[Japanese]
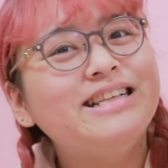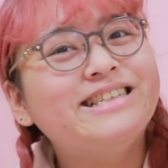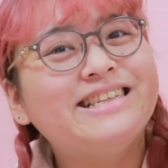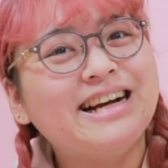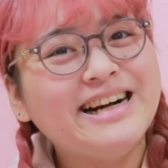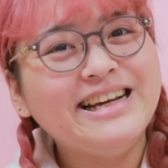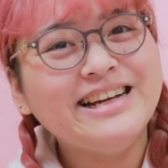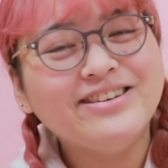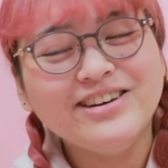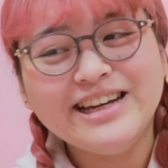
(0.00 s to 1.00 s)
まずじゃが
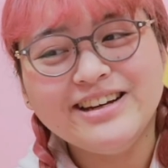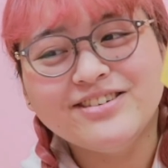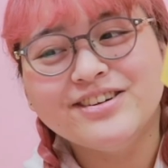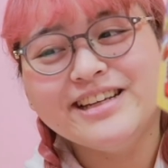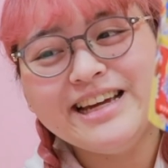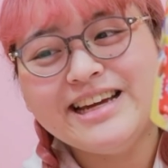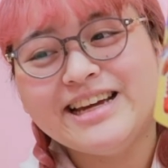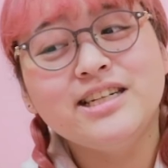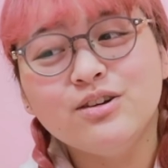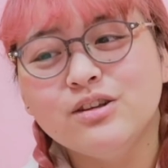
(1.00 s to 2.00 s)
りこ1個に
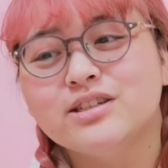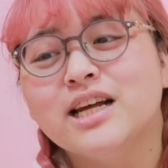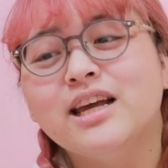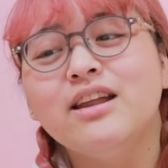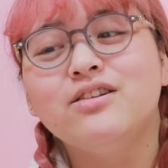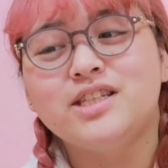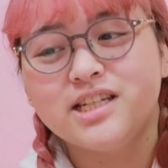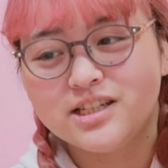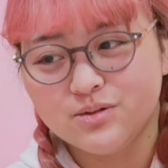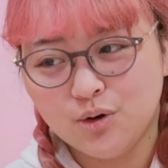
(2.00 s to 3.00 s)
塩と裂ける
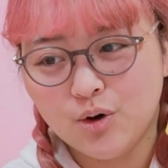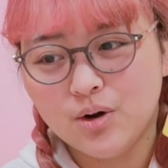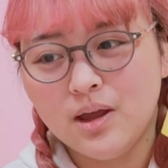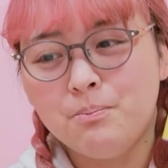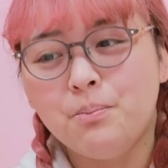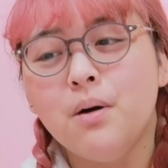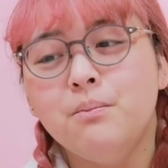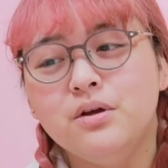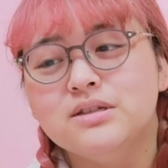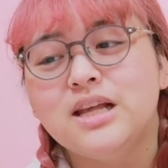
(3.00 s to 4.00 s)
チーズを1本
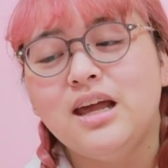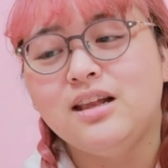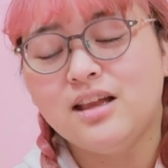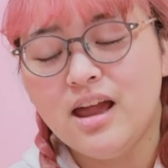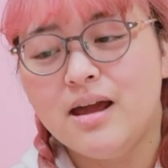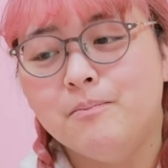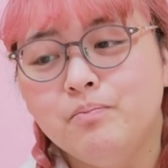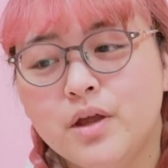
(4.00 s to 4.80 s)
分裂いて